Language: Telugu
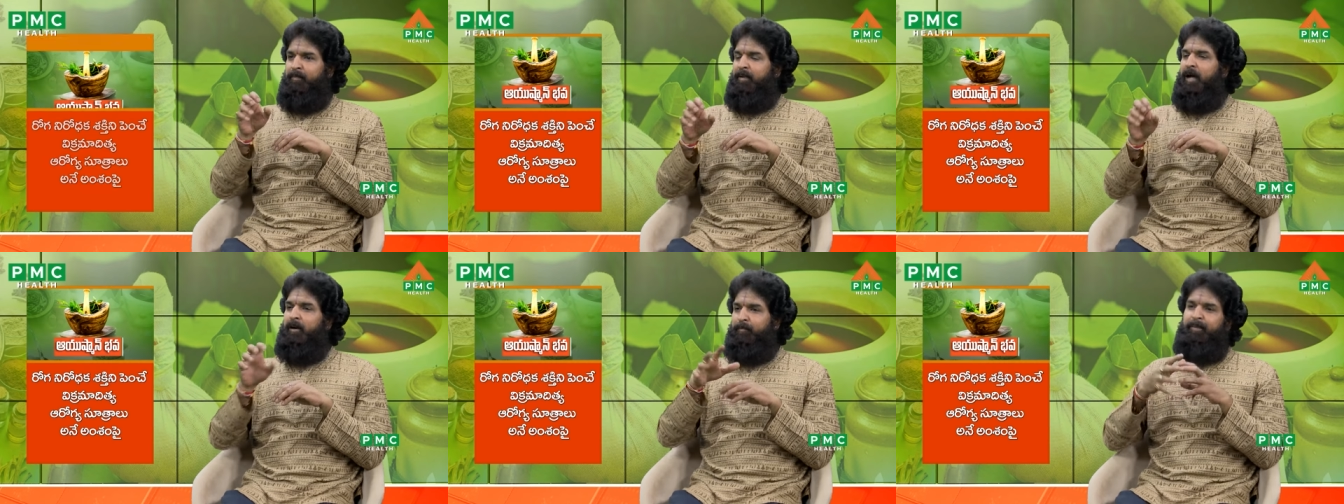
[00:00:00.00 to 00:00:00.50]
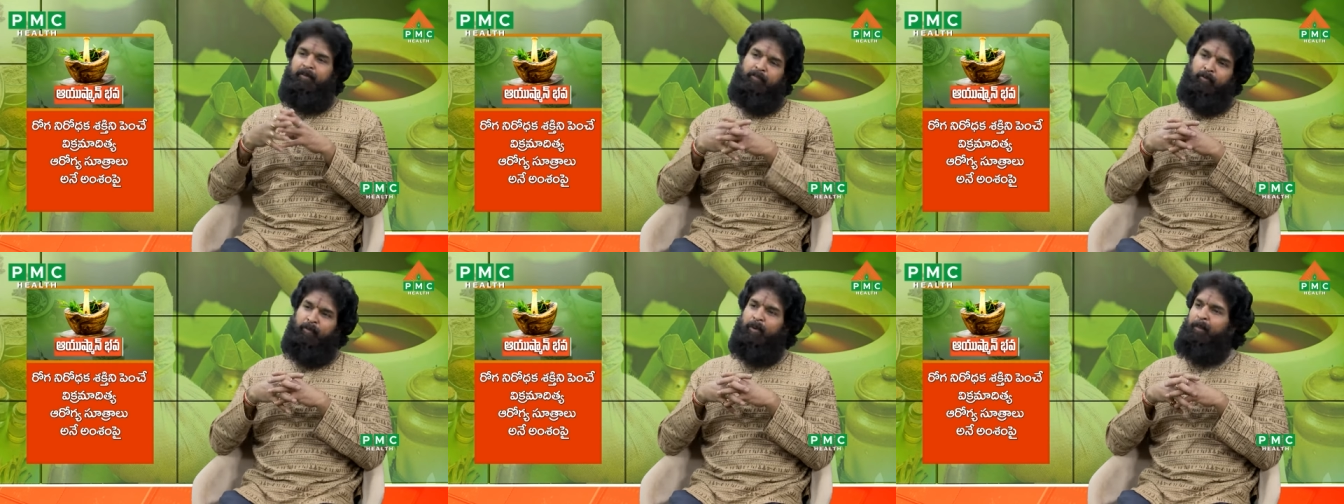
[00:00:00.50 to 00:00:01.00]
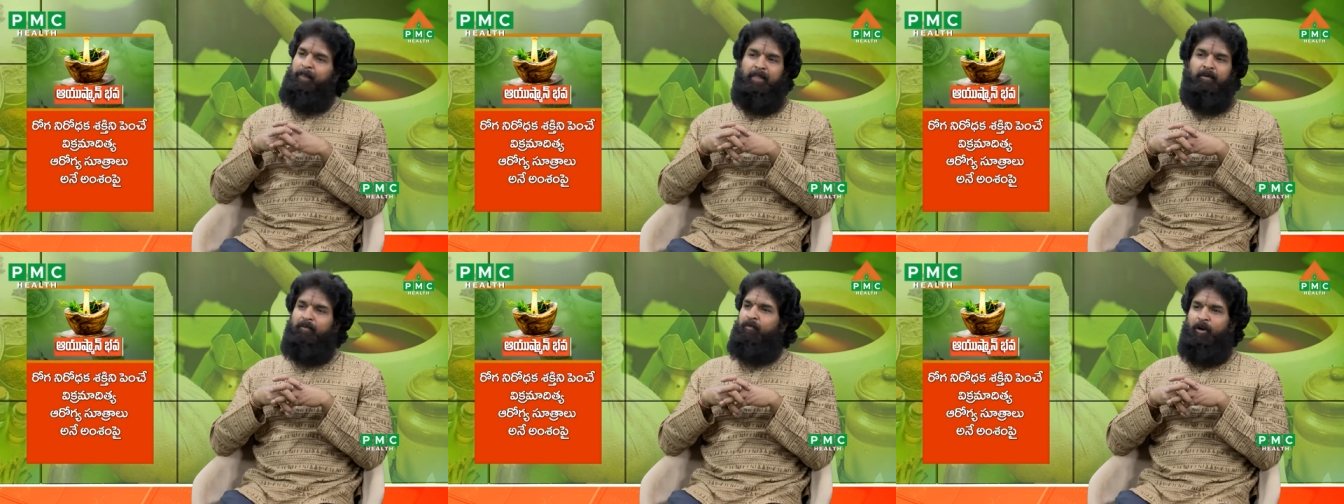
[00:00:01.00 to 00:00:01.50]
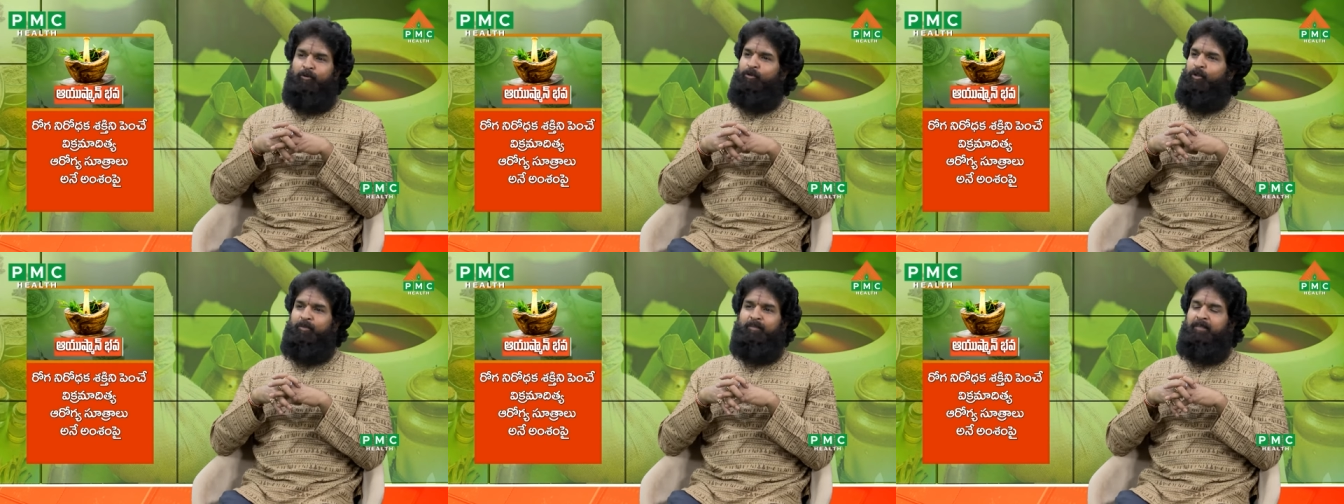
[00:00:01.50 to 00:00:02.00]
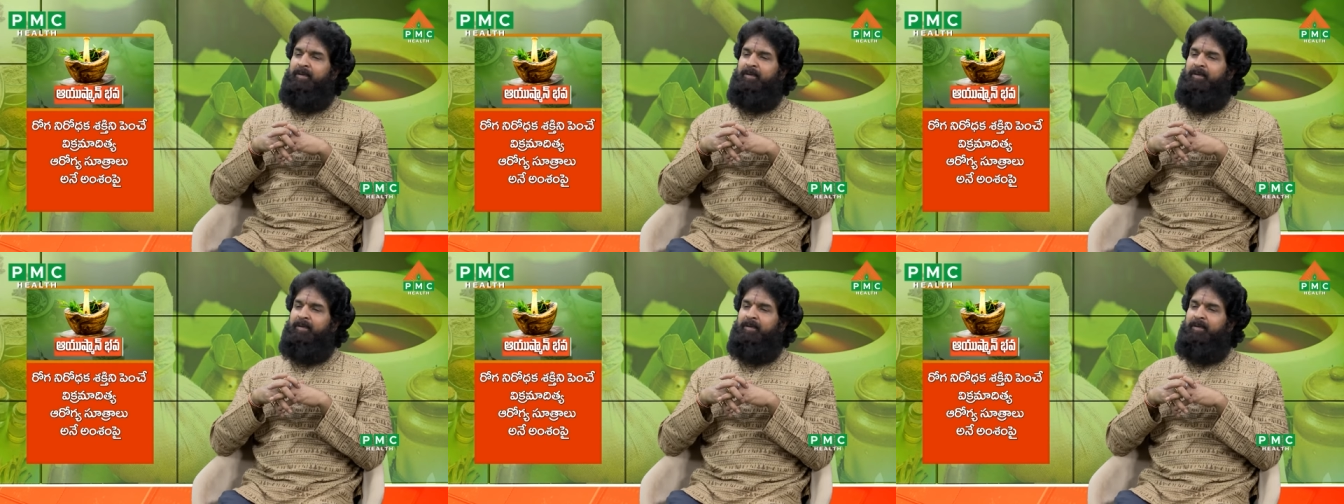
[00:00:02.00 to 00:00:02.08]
నాట్ ప్రిఫరబుల్ వాడకూడదు